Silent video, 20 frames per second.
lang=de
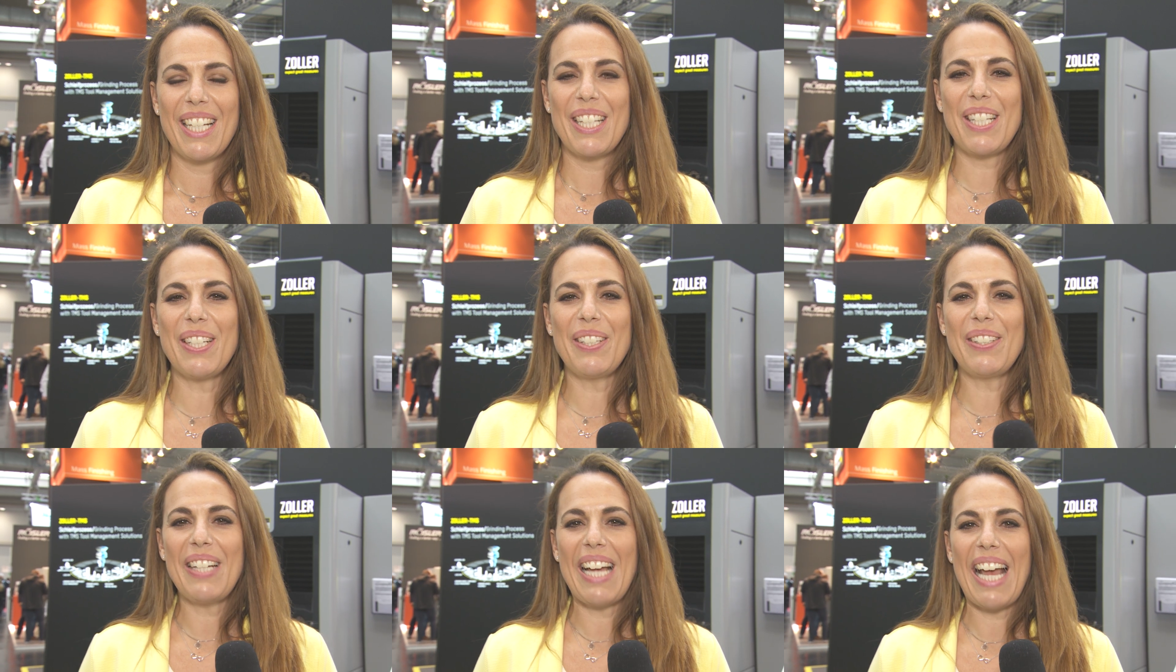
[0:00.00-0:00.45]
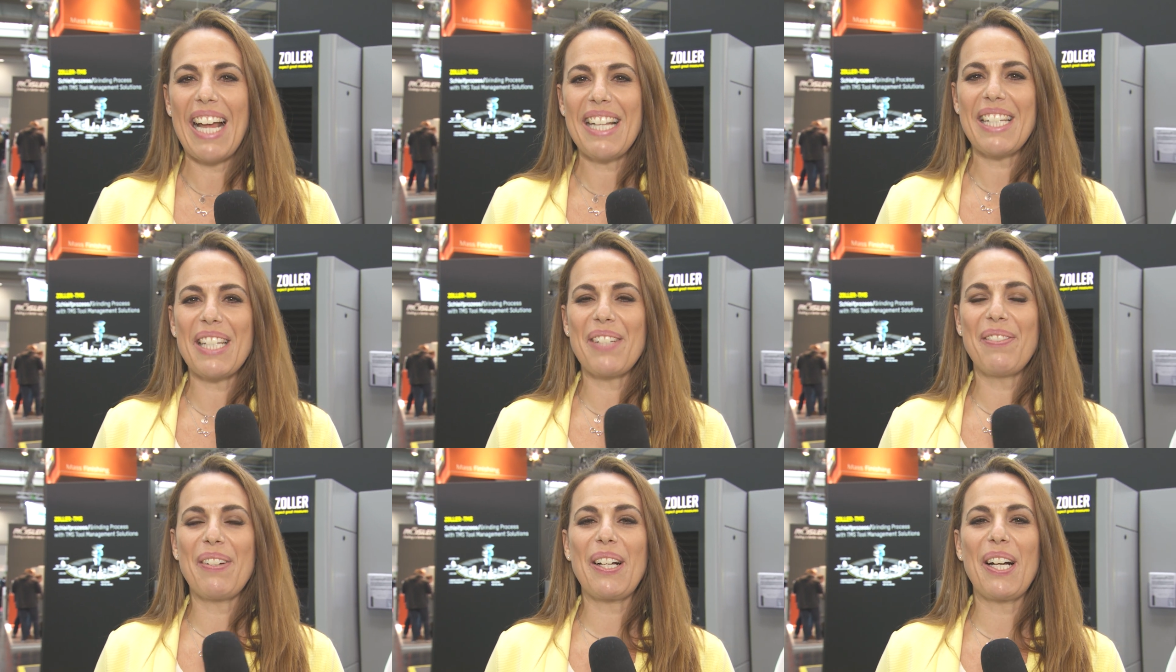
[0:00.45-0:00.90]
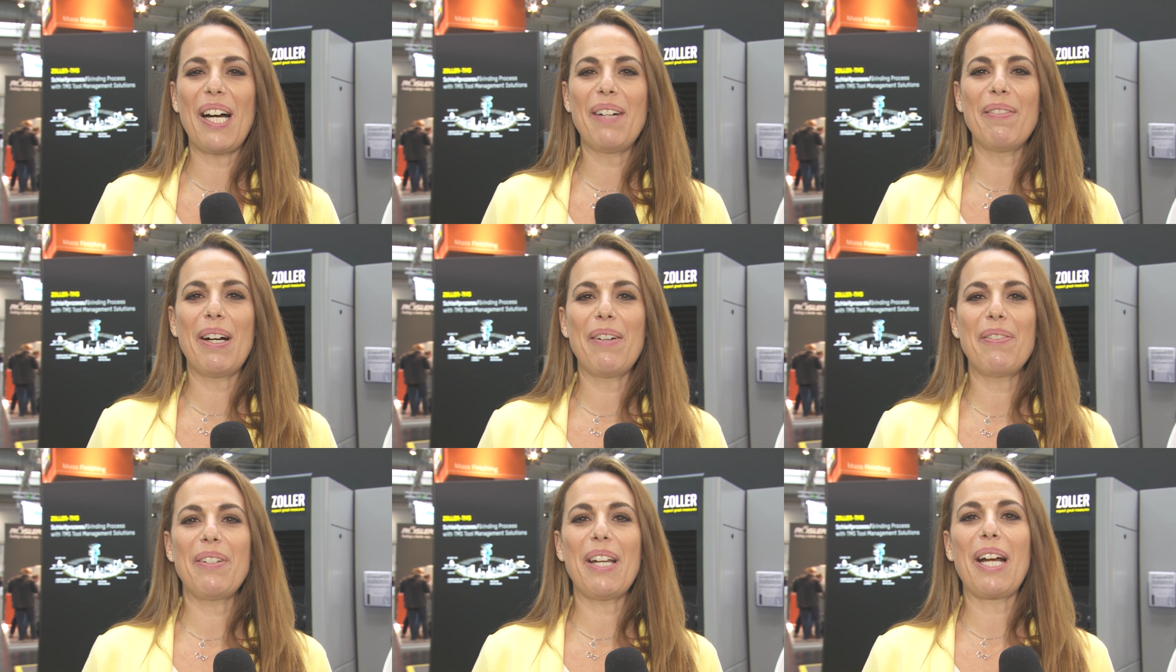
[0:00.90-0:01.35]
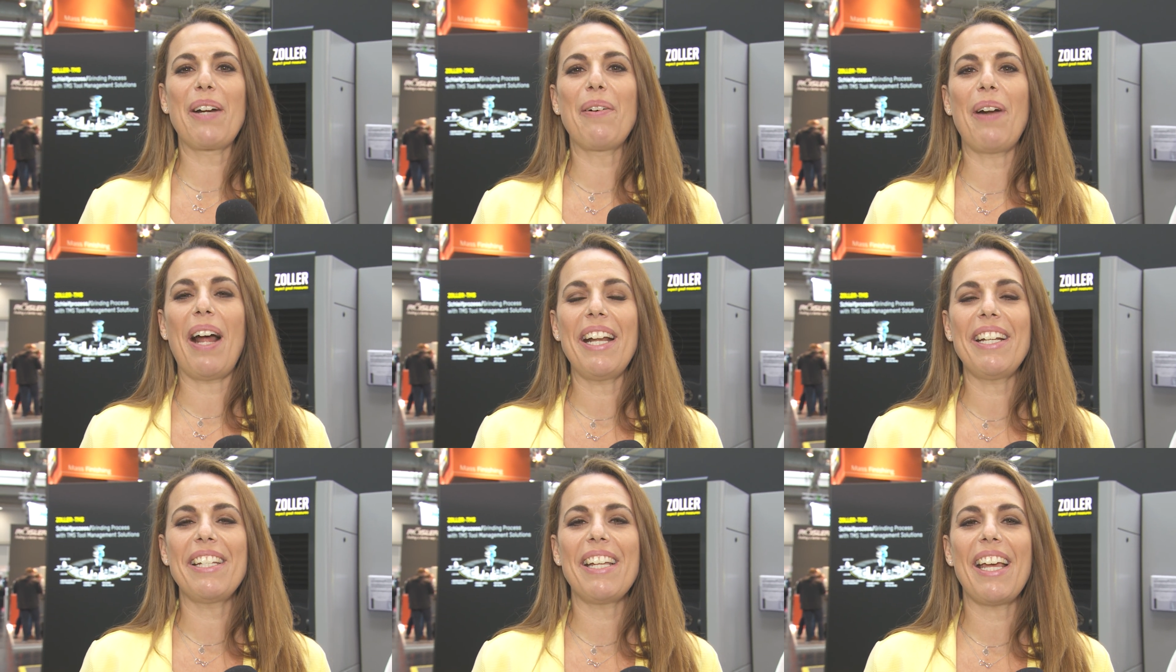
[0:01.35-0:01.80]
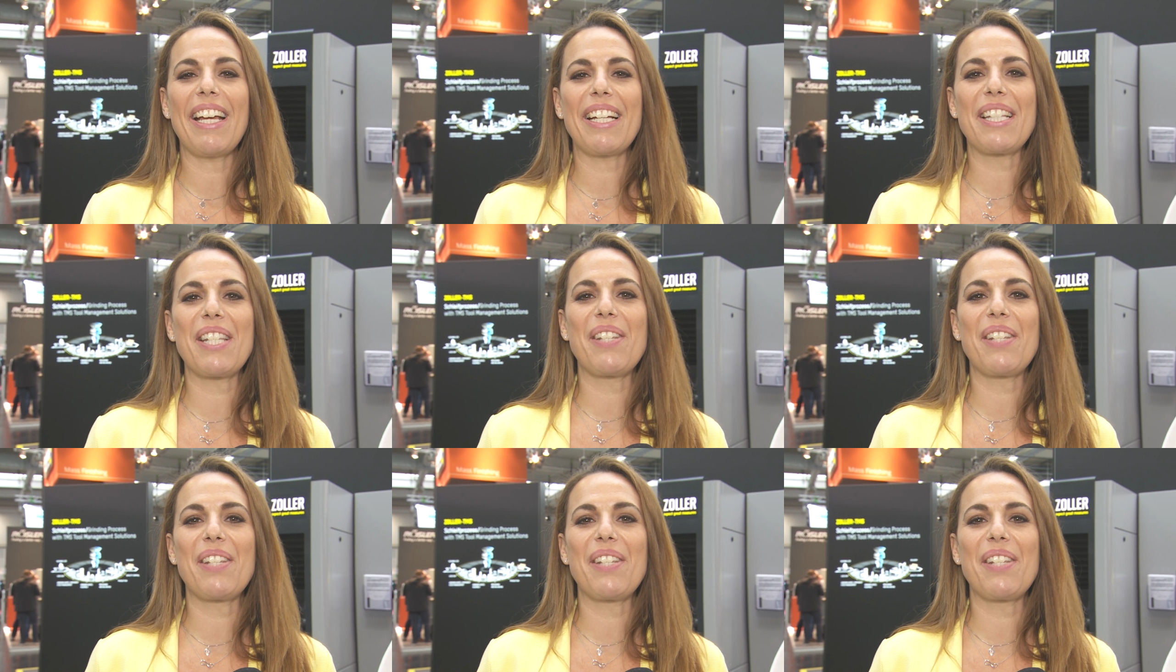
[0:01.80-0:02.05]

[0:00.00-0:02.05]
So, herzlich willkommen auf der Grindtech